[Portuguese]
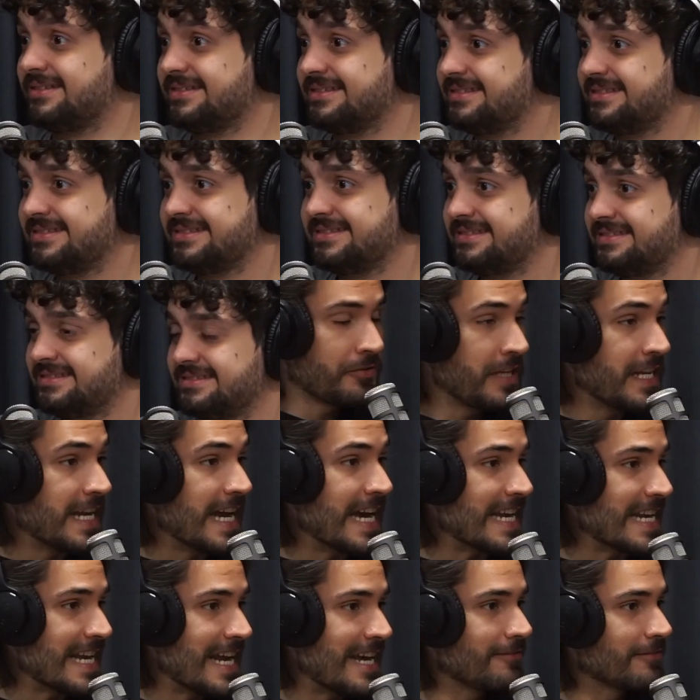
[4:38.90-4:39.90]
Só tá sendo
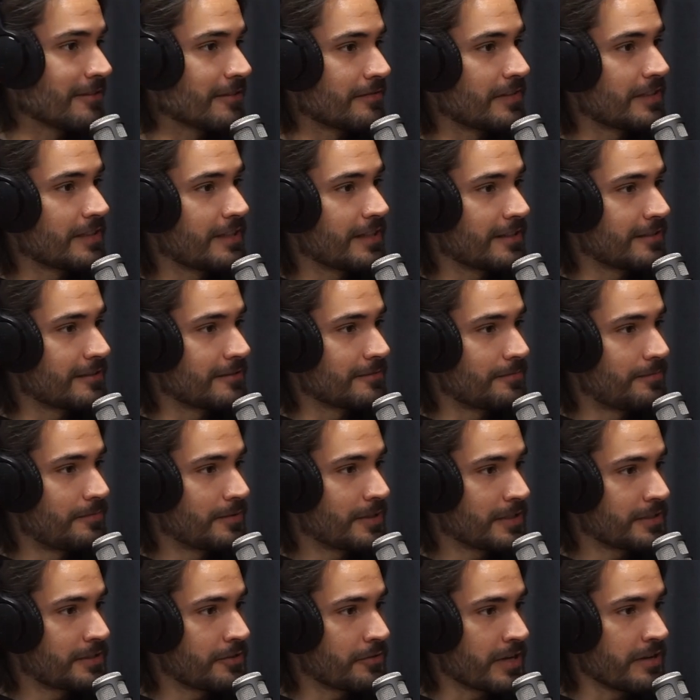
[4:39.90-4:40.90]
enganado, na verdade.
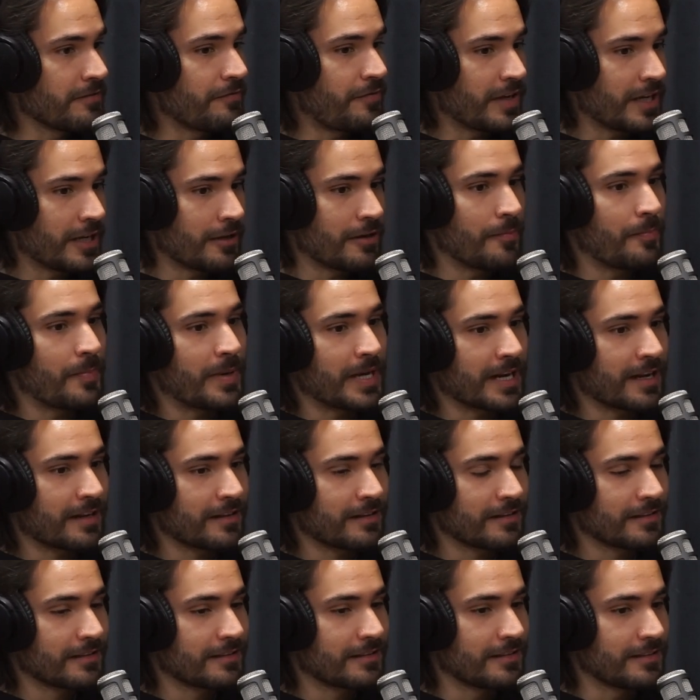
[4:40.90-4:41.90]
Porque se alguém falar uma
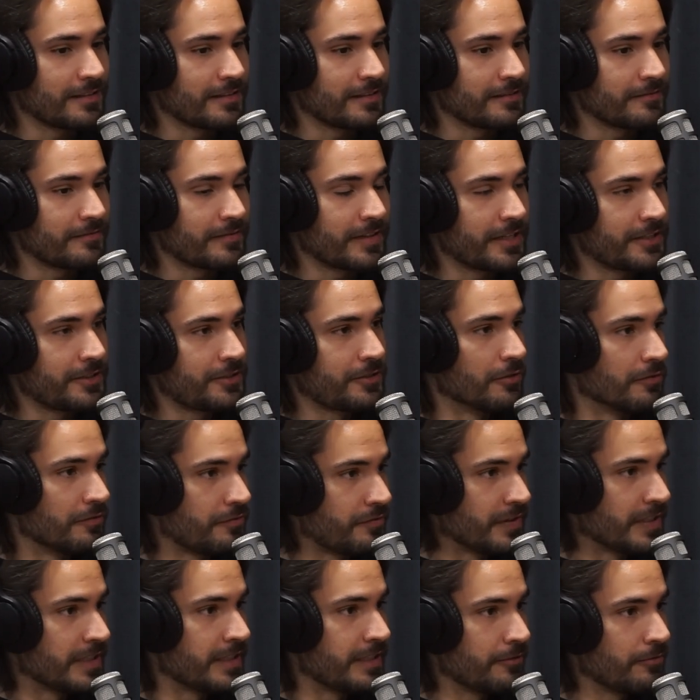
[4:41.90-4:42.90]
parada que vai te
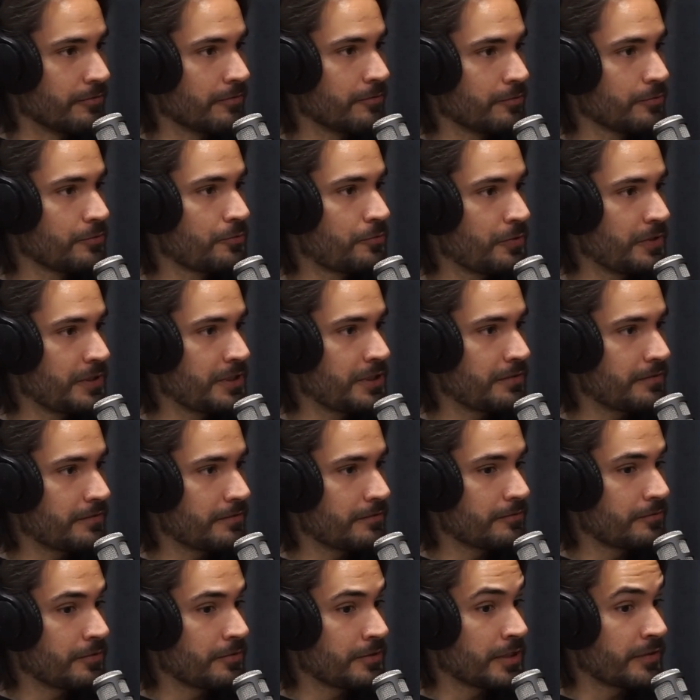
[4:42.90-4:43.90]
ofender, o, tweet,
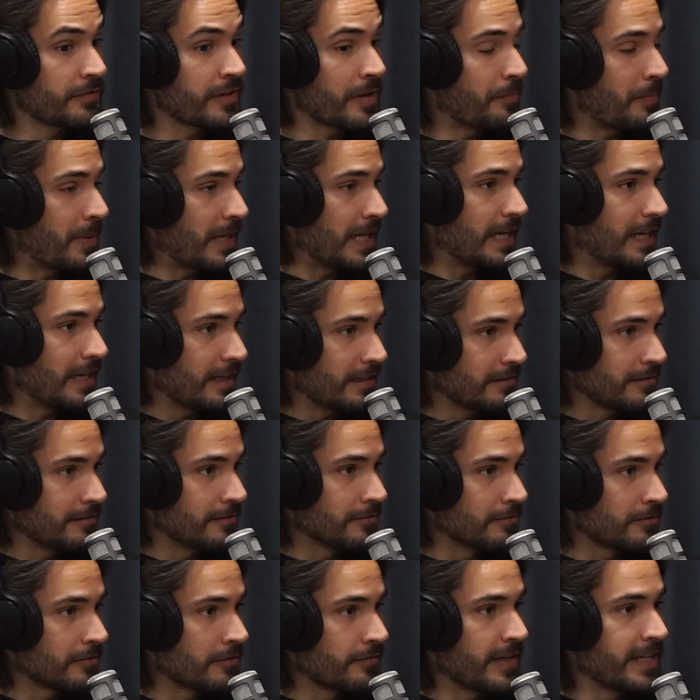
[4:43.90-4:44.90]
o Twitter vai apagar. Então
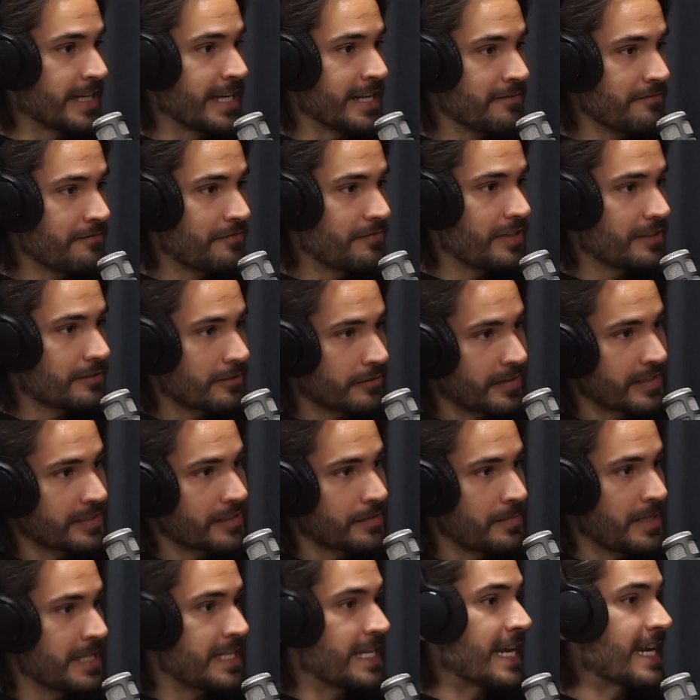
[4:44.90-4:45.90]
tu não vai nem ver, tu não vai
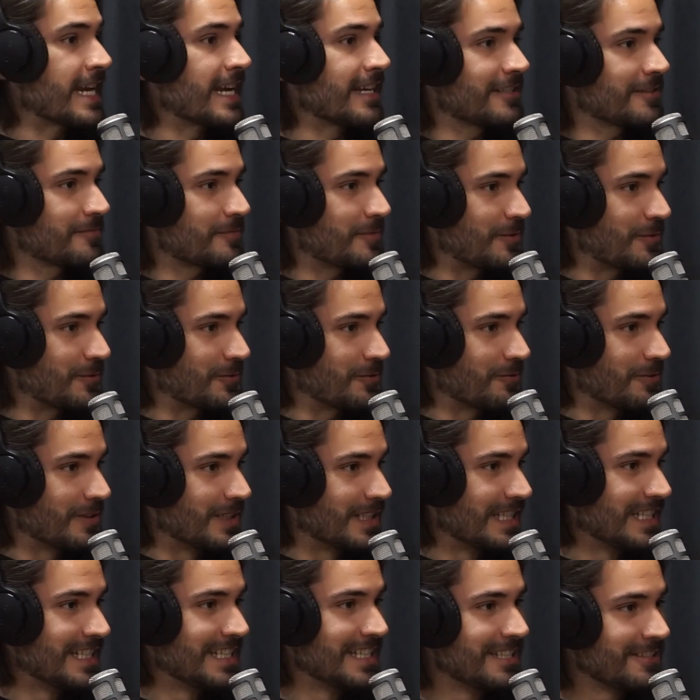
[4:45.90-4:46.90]
saber quem é essa pessoa.
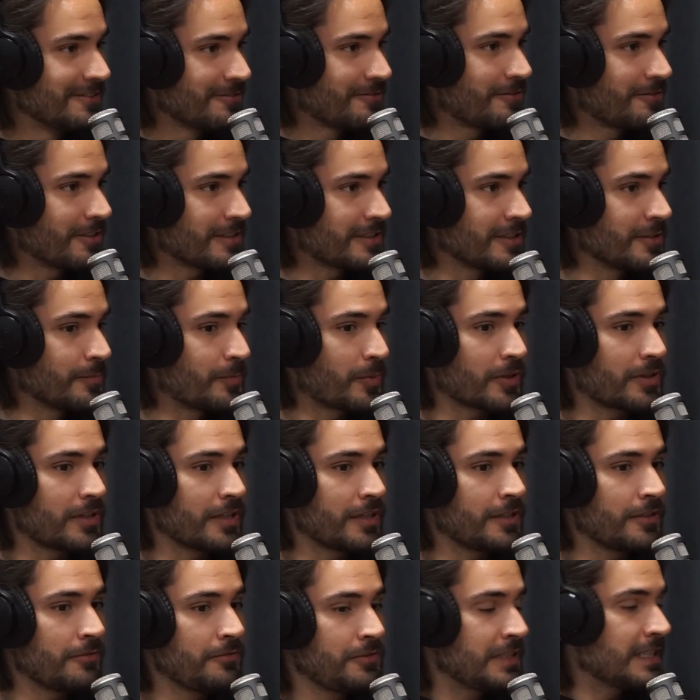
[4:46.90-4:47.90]
Tu tá sendo
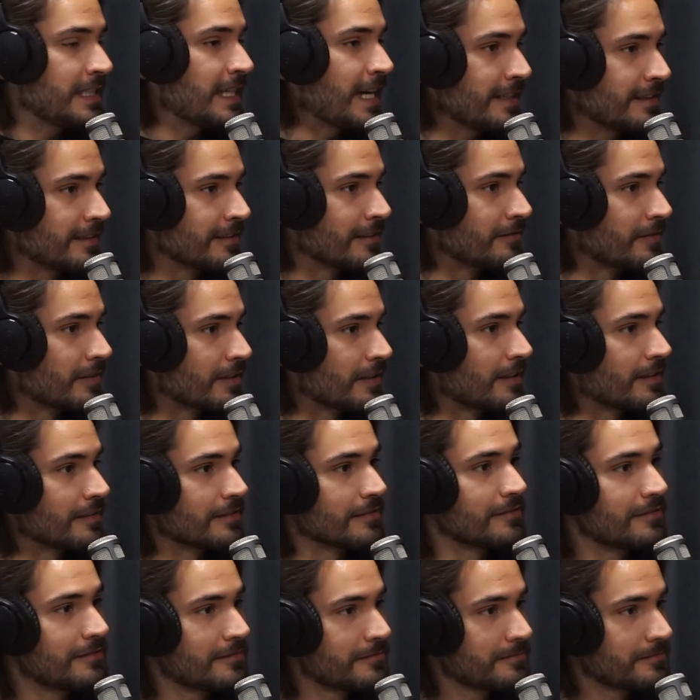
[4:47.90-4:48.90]
protegido de nada, na verdade.
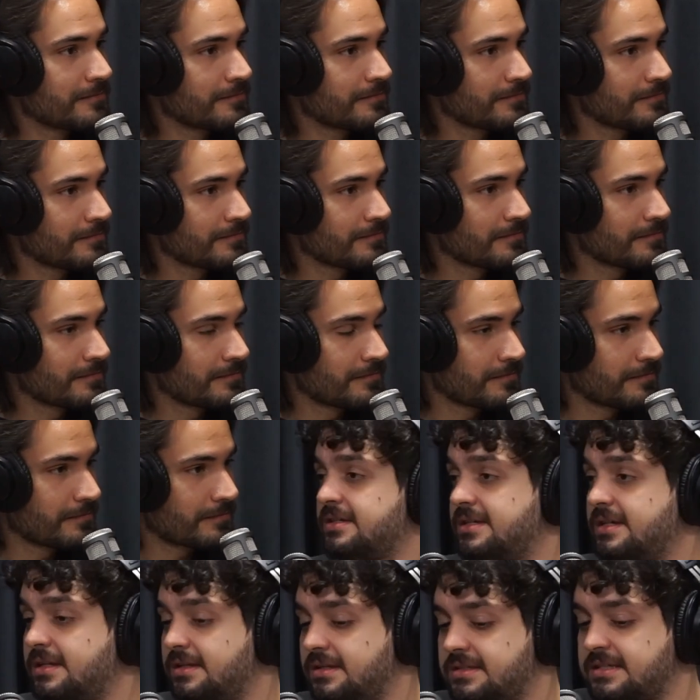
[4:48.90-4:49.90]
Você tá
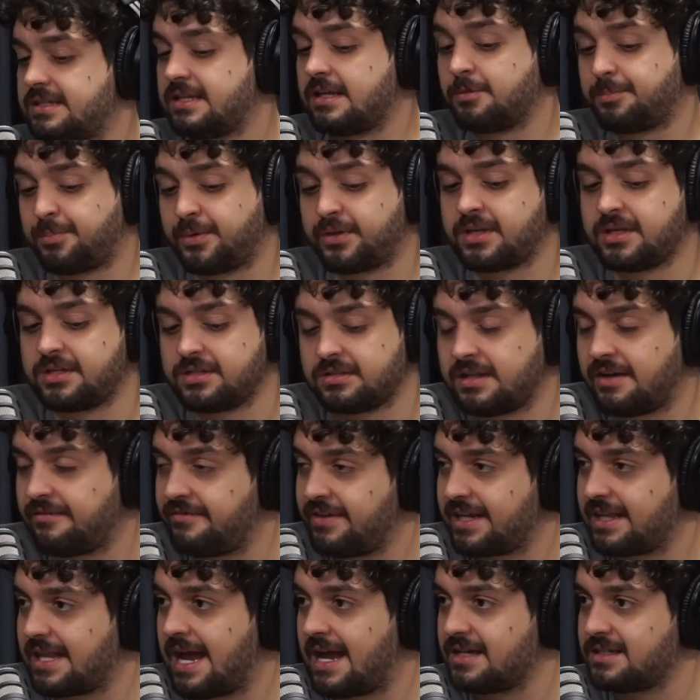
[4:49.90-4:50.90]
sendo protegido da
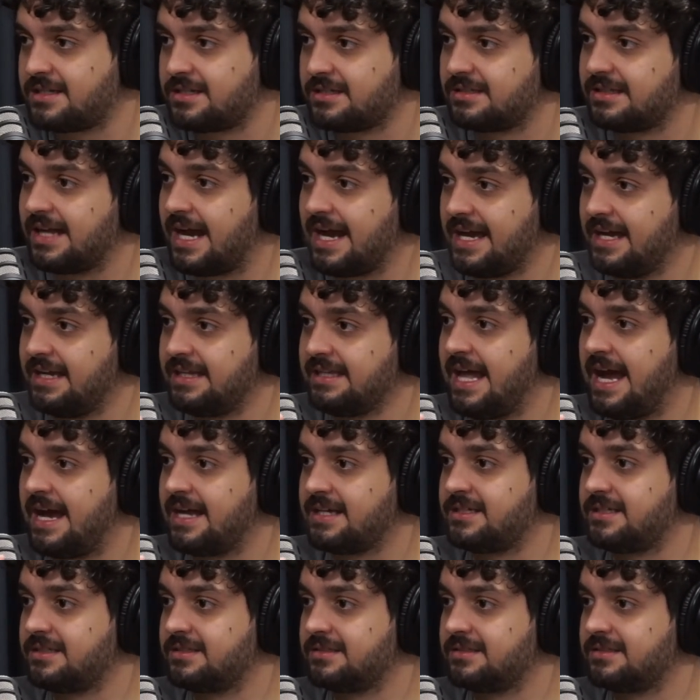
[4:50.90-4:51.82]
verdade, da realidade.